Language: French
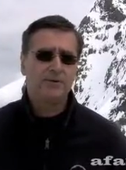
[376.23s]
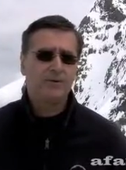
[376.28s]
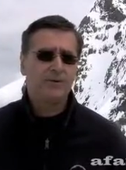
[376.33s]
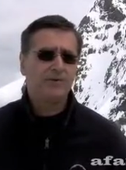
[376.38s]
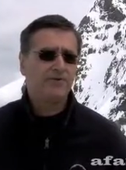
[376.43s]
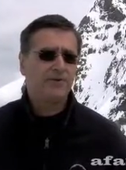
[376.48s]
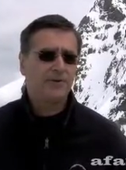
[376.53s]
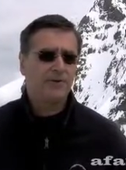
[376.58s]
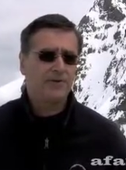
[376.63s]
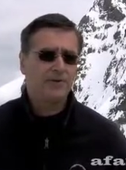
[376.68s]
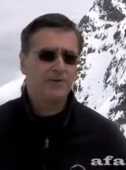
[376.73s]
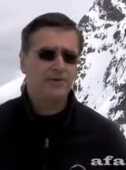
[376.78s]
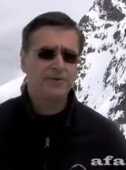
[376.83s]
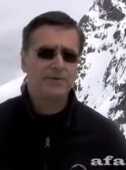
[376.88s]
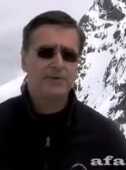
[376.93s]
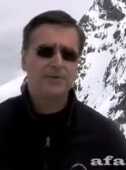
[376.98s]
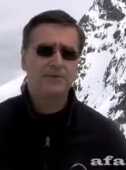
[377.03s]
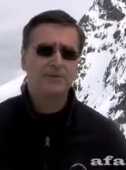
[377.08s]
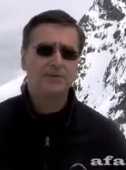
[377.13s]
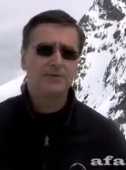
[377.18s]
la France en
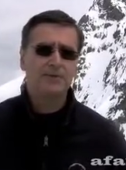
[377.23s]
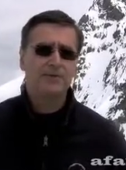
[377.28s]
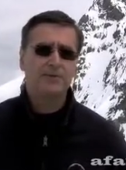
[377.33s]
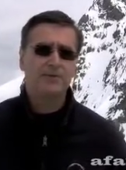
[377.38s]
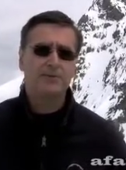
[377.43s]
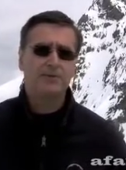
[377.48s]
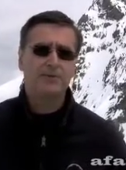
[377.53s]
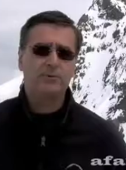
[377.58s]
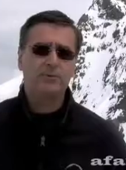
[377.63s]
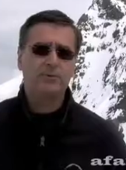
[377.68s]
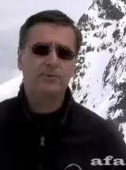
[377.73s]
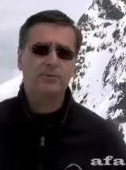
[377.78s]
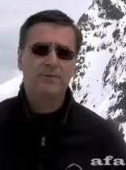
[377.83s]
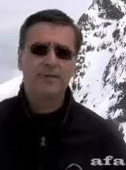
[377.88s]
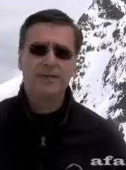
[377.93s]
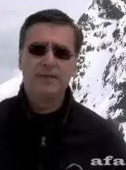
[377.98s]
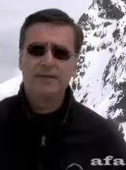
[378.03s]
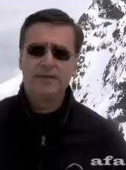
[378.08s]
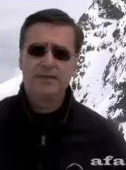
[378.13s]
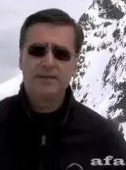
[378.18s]
ce qui concerne le Rhône,
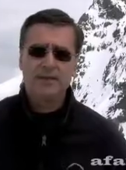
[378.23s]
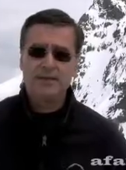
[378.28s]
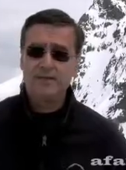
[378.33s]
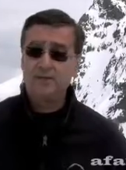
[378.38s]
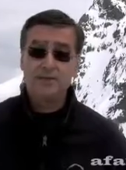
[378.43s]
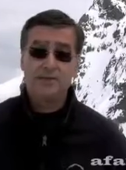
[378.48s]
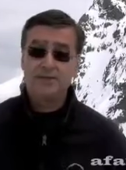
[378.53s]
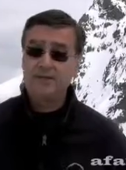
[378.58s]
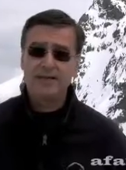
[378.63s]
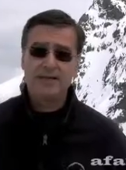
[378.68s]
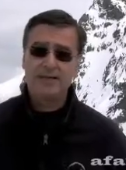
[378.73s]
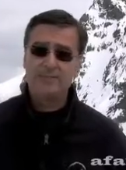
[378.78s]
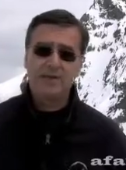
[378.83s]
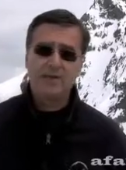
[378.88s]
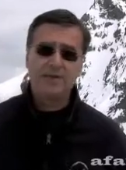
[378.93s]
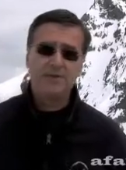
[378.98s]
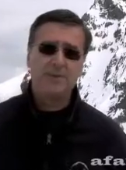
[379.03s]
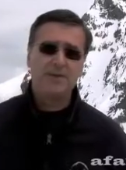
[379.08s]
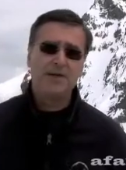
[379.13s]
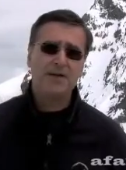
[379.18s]
et jusqu'à la
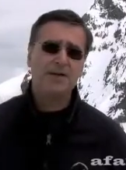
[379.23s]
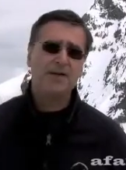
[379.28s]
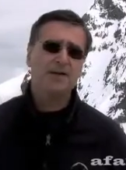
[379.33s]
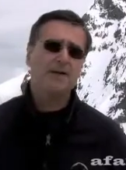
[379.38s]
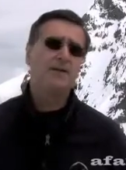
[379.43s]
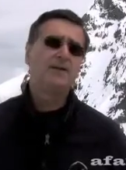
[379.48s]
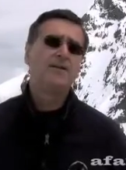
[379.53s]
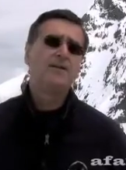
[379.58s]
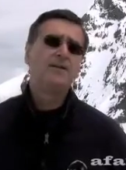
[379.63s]
mer Noire